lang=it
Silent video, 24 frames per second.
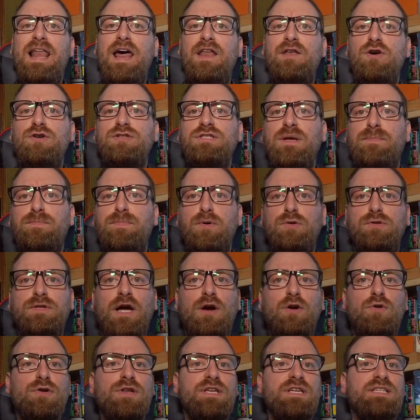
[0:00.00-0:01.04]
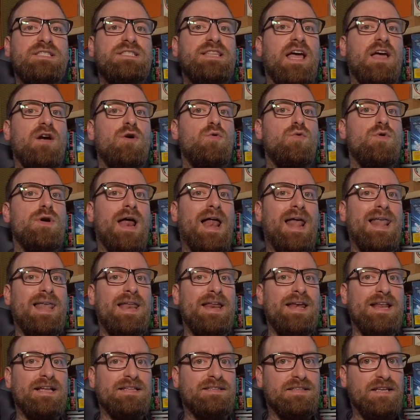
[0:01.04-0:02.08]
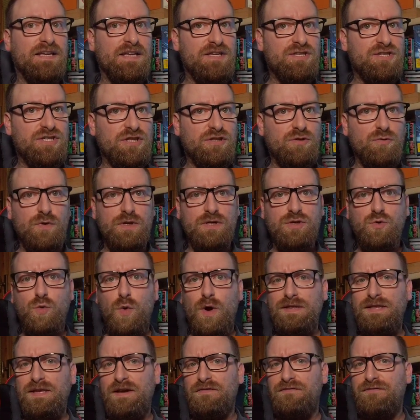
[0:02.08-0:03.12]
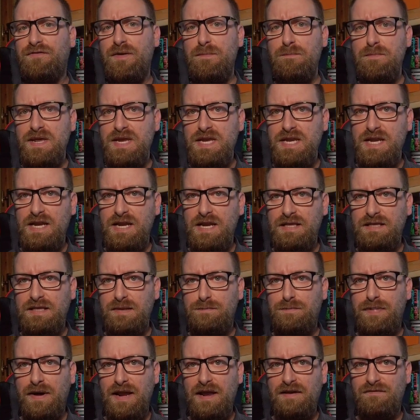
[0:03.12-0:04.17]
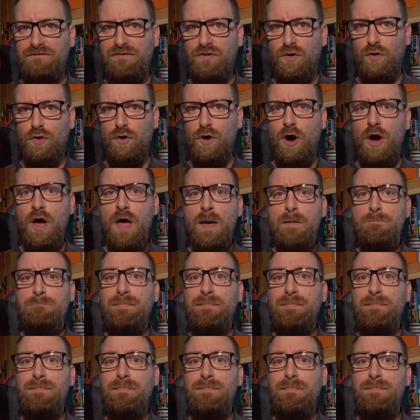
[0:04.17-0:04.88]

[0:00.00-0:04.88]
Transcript: La nostra protagonista è un'allenatrice di una squadra femminile di pallavolo,